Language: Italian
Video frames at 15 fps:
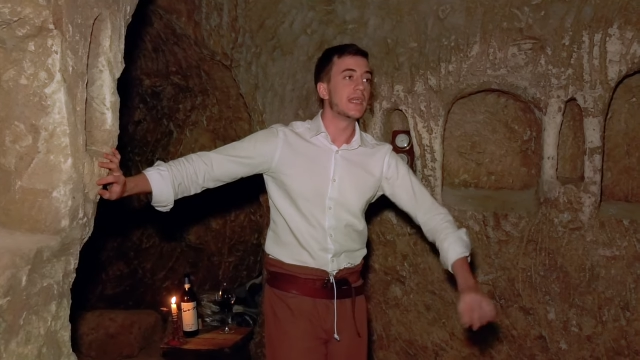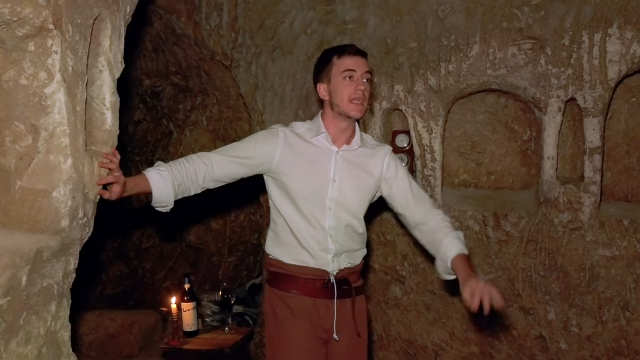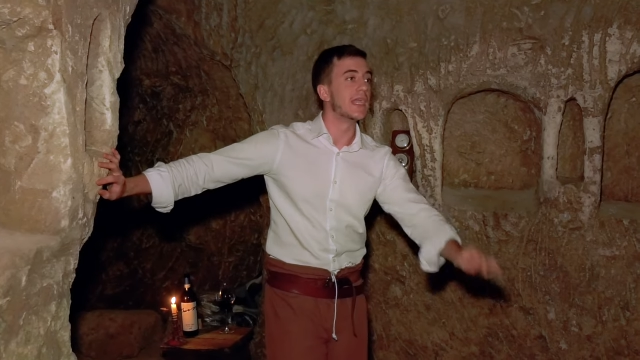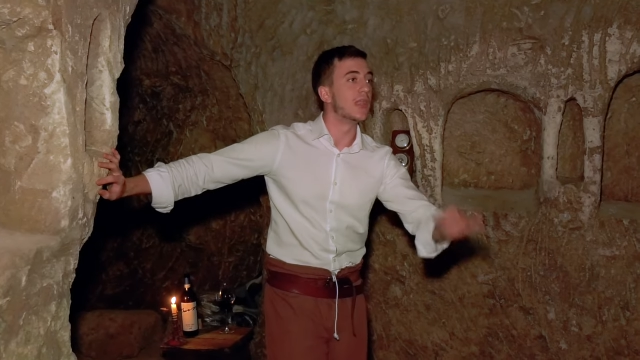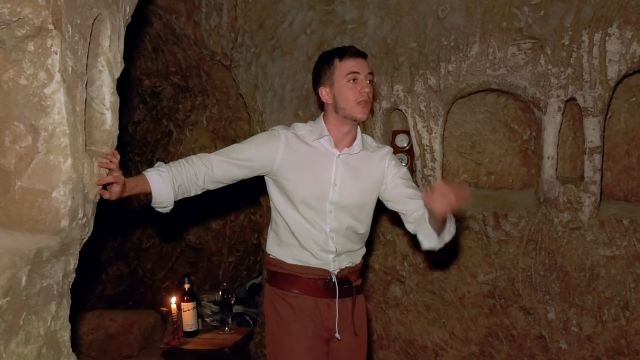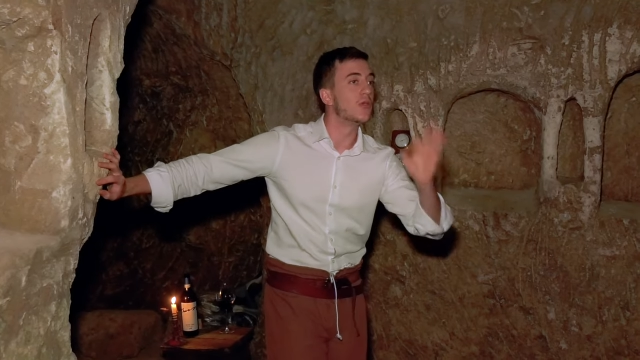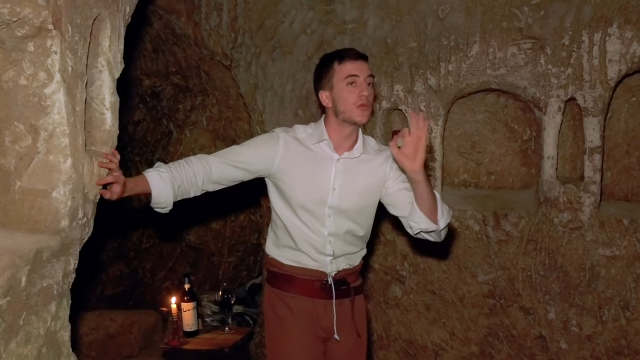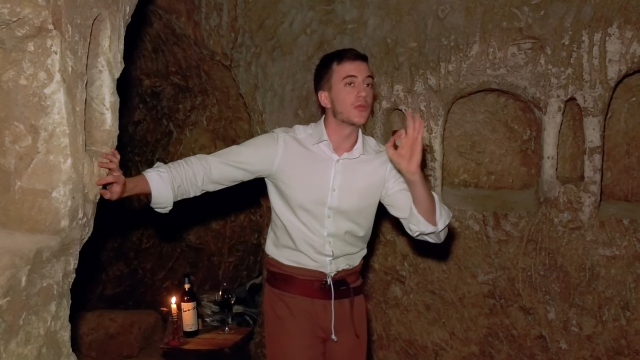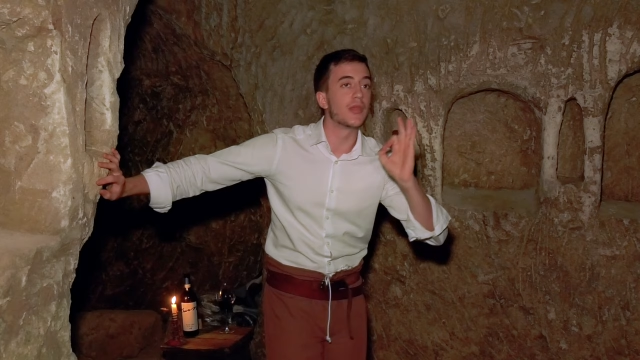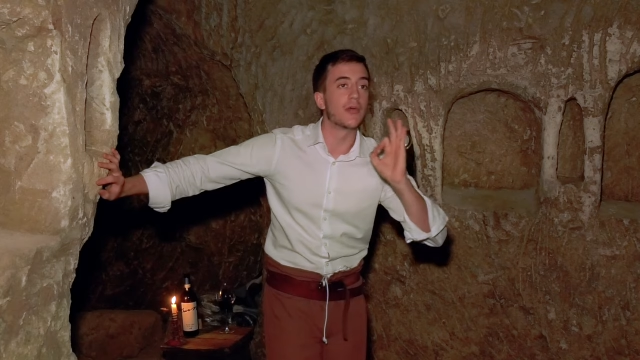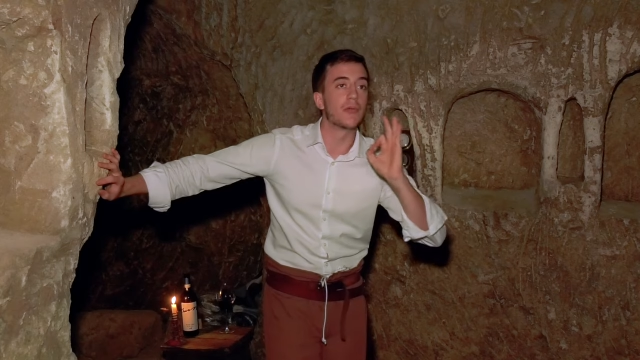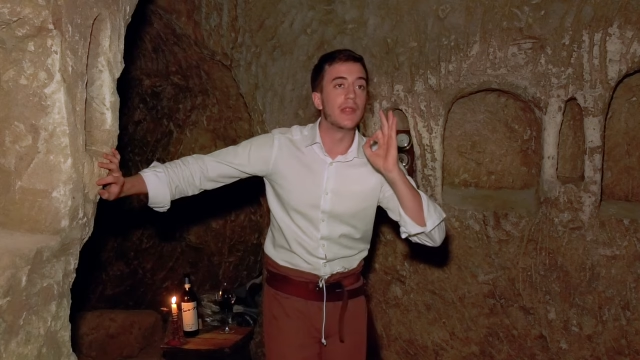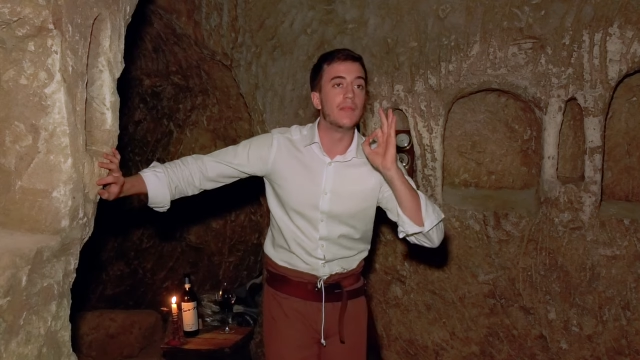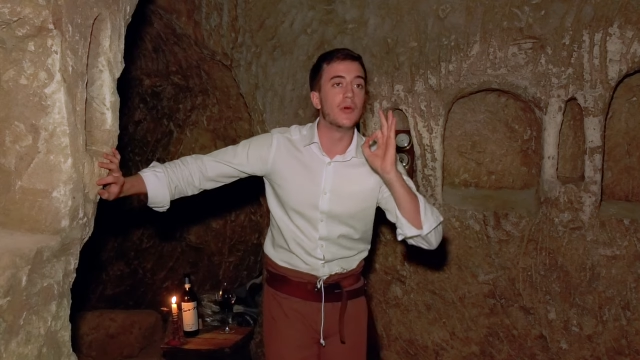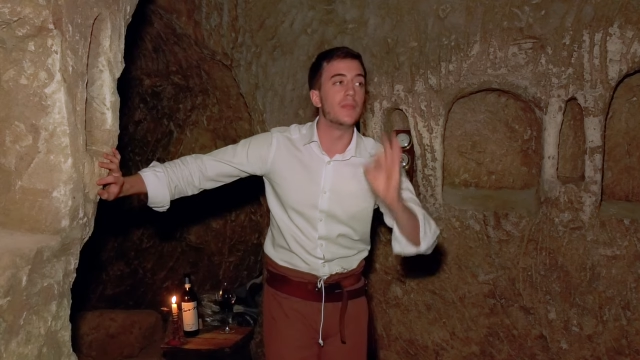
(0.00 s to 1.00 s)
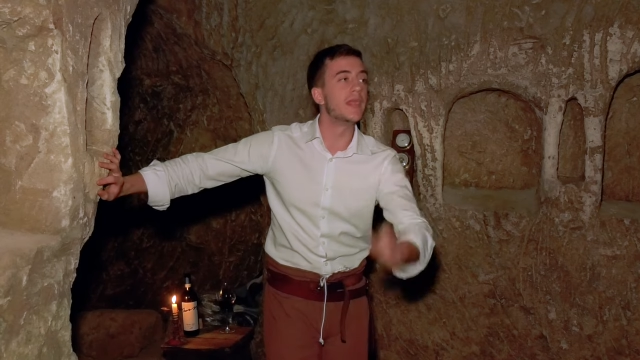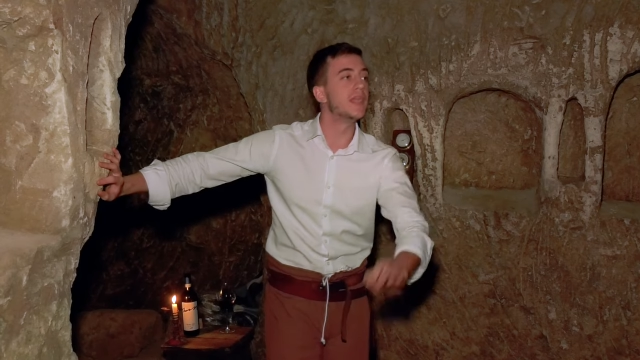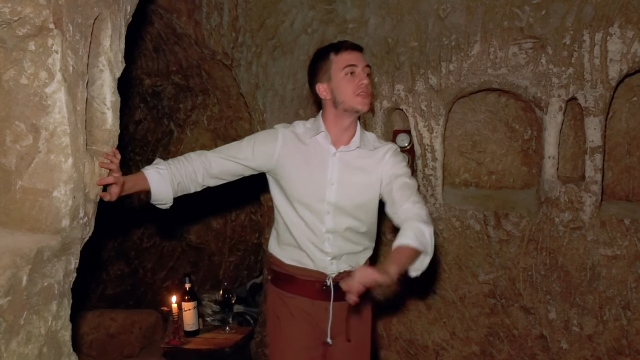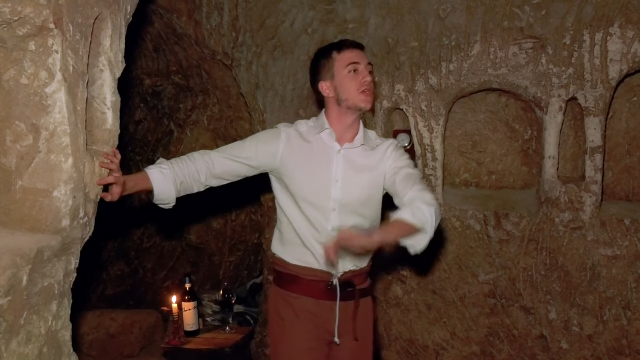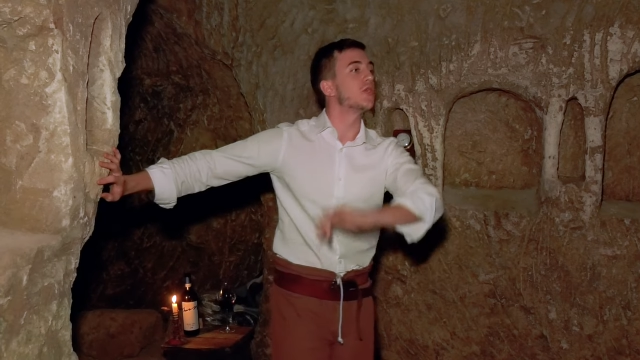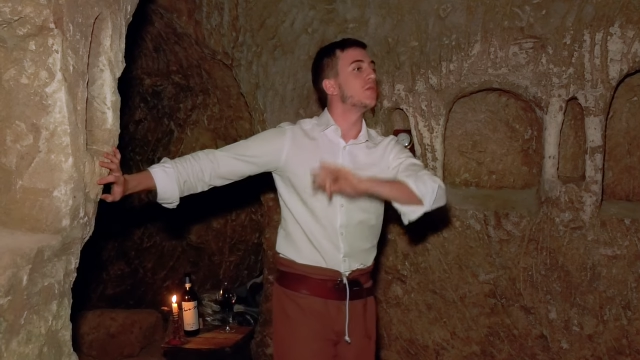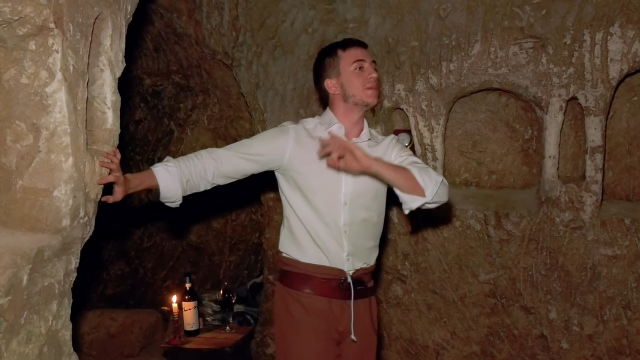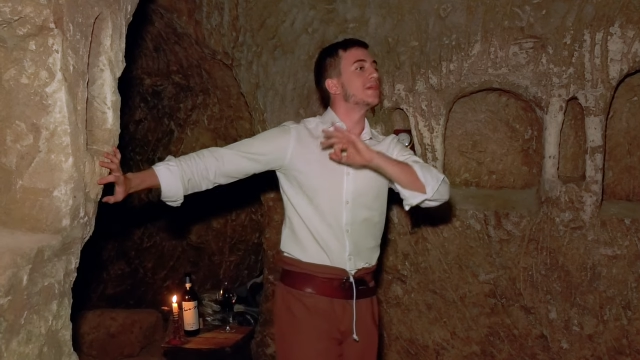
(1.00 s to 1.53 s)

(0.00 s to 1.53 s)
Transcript: E loro da quel momento hanno